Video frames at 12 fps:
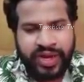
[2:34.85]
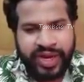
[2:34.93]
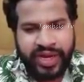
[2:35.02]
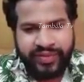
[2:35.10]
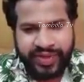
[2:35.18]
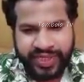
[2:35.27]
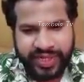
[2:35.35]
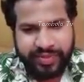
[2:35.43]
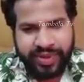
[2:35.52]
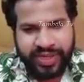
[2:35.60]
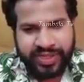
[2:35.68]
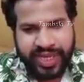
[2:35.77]
నేను ఈ
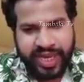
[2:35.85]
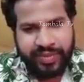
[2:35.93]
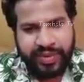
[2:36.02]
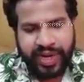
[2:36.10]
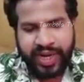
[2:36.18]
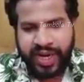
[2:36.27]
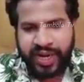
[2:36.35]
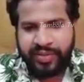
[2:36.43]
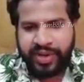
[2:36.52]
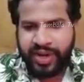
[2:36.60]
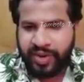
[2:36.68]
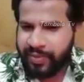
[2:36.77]
విషయం మీద సైబర్
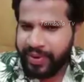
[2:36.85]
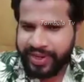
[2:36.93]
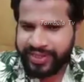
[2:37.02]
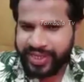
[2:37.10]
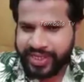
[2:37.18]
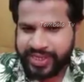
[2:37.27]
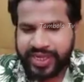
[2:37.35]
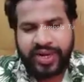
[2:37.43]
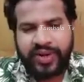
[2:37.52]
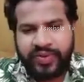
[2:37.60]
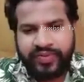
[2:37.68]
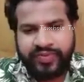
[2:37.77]
క్రైమ్ కంప్లైంట్
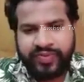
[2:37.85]
చేస్తున్నాను